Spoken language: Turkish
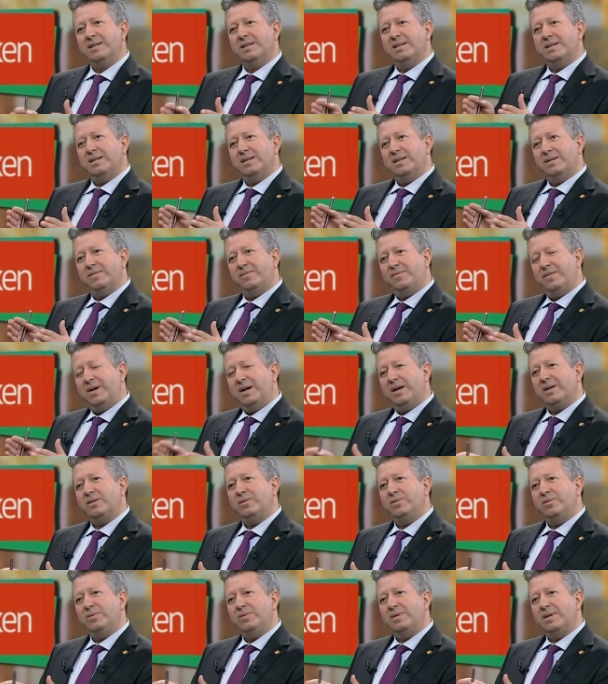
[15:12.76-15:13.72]
e,
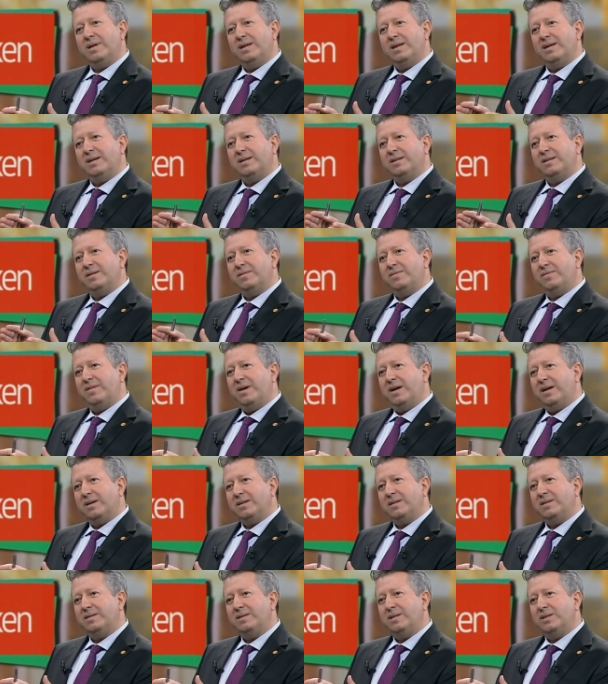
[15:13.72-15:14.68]
farklı ülkelerde
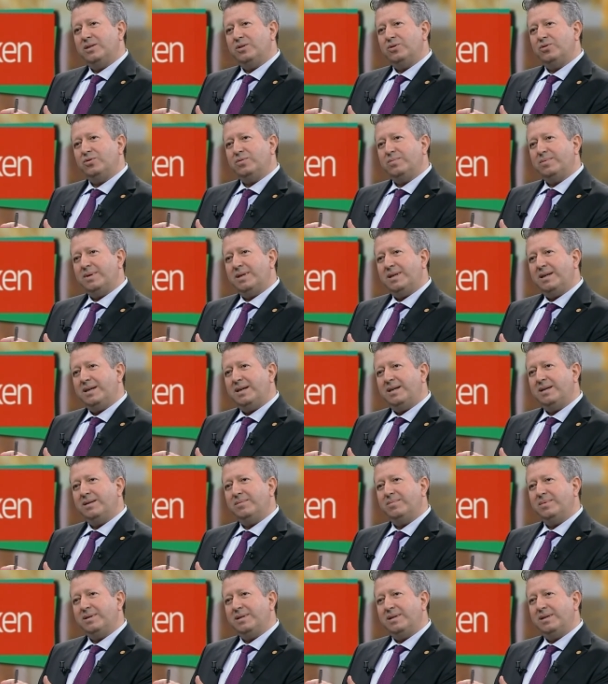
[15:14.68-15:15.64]
farklı tecrübeler
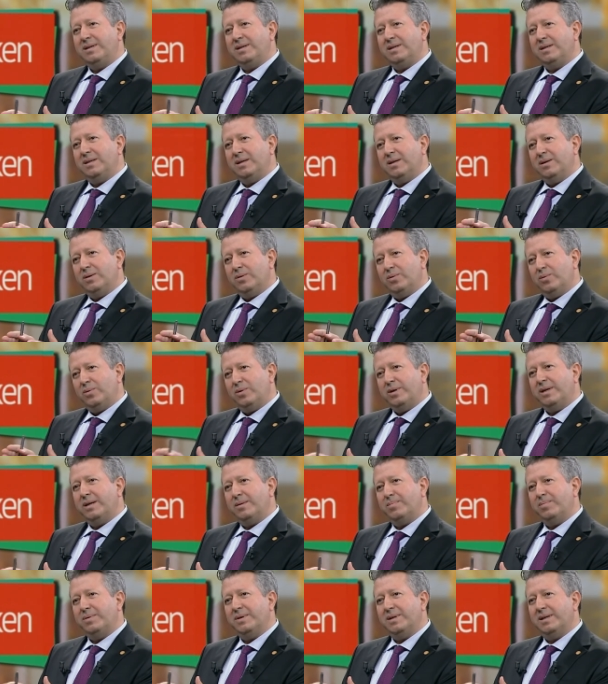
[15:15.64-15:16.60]
değerlerle birlikte o
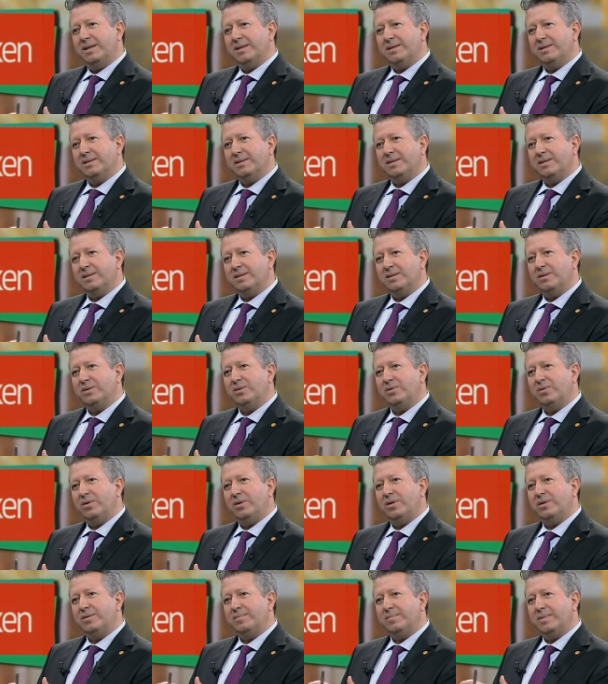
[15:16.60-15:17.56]
yapıları e,
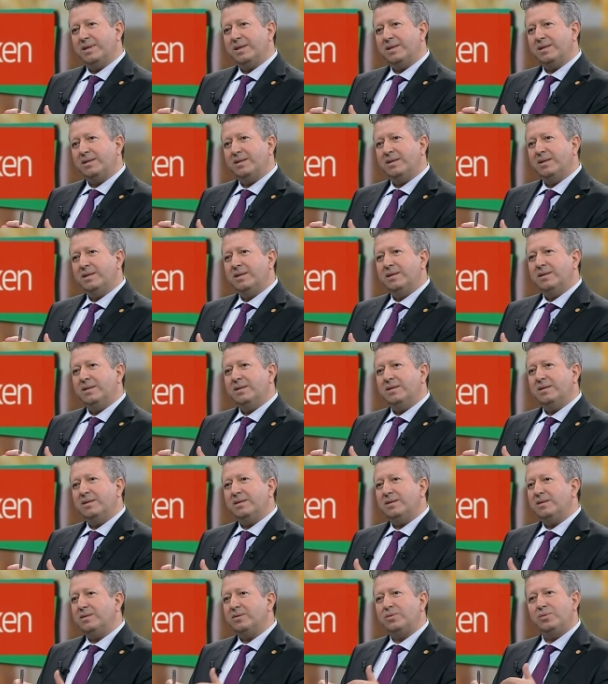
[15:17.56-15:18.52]
görmek,
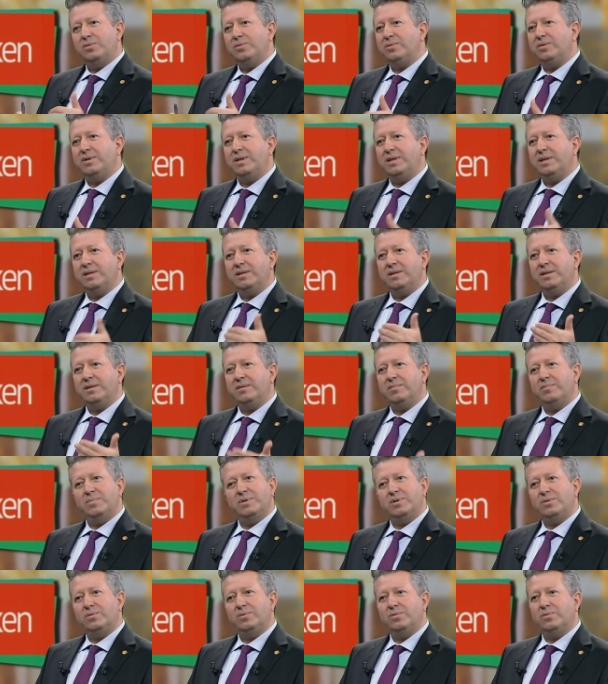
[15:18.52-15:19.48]
e, Türkiye'de
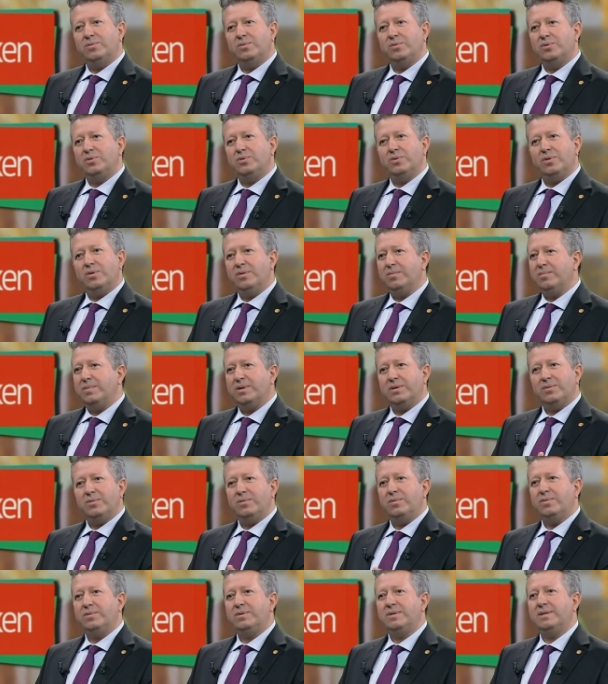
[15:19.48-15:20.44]
bir hukukçu
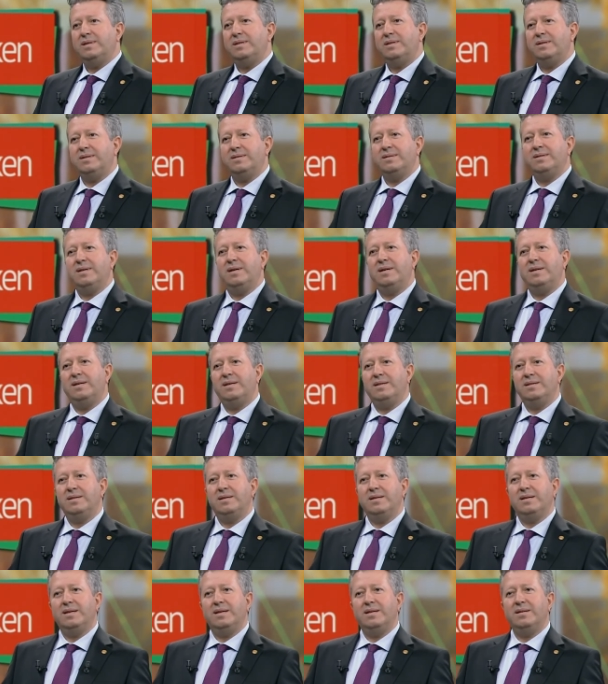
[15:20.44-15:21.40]
olmak, uluslararası
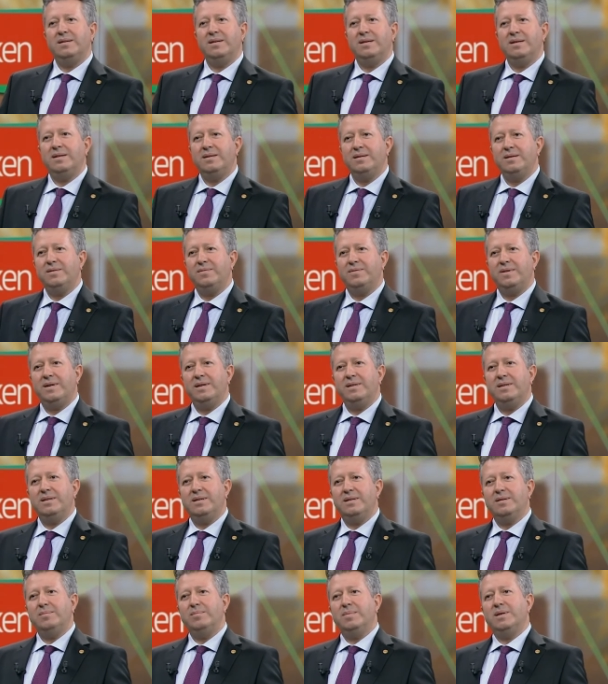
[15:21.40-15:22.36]
alanda kendilerini
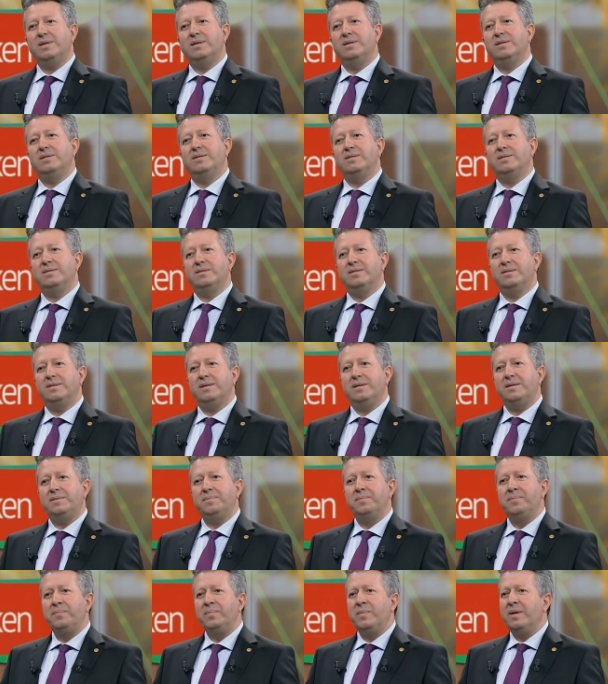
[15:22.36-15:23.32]
ifade etmek
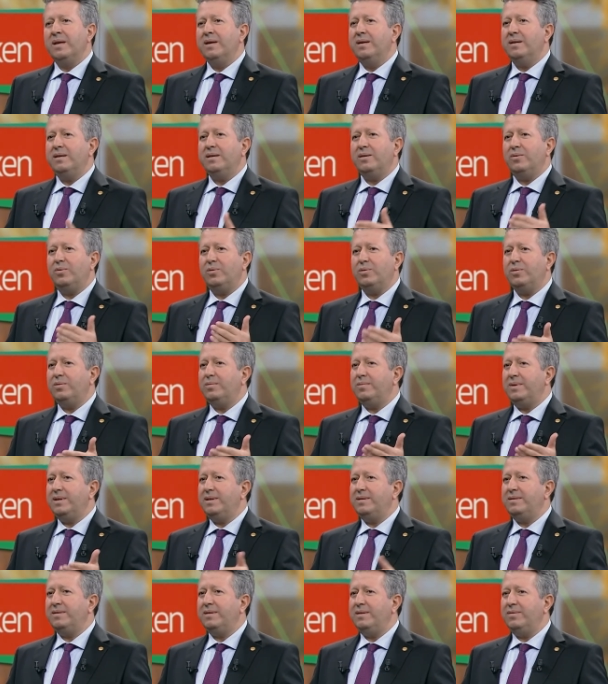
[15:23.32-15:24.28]
açısından e,
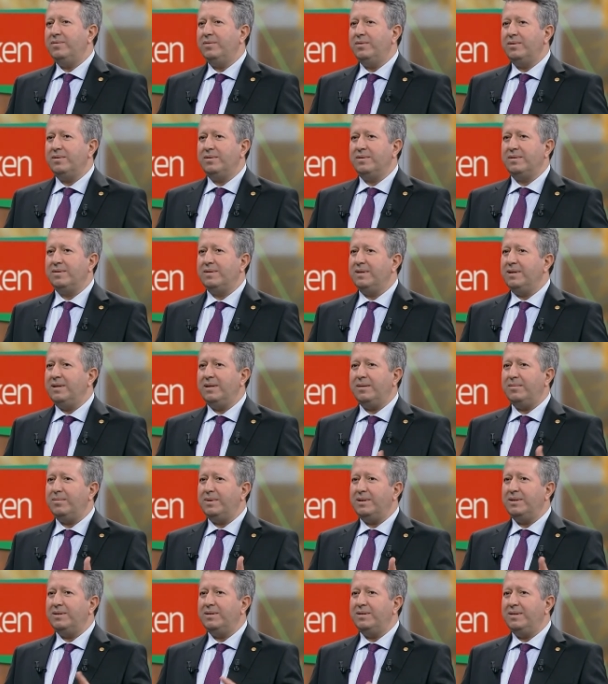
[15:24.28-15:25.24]
okumayı seviyor ise,
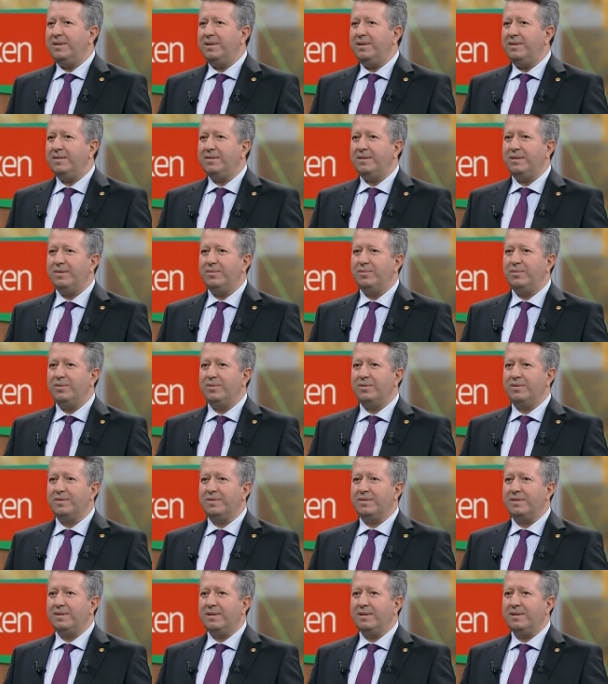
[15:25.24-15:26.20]
yabancı dili seviyor
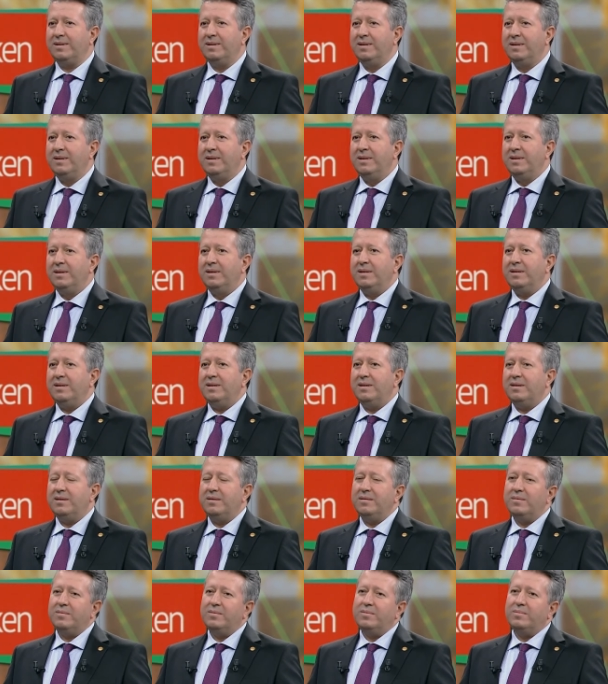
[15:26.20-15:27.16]
ise,
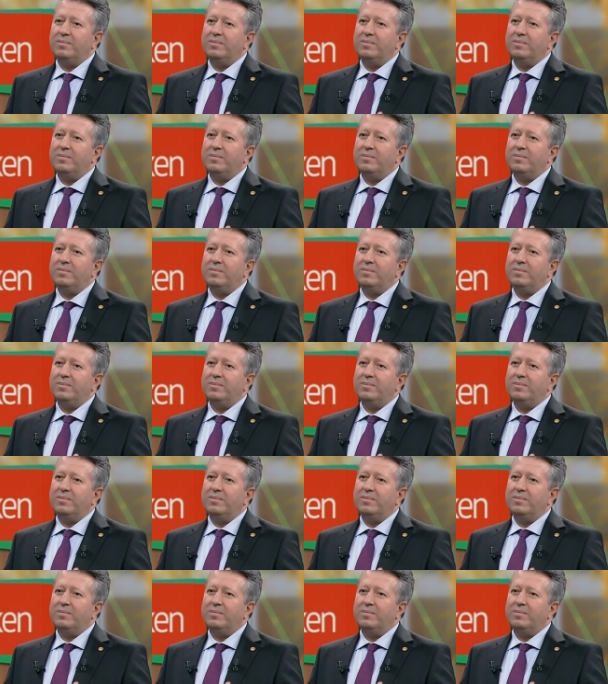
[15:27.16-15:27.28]
e,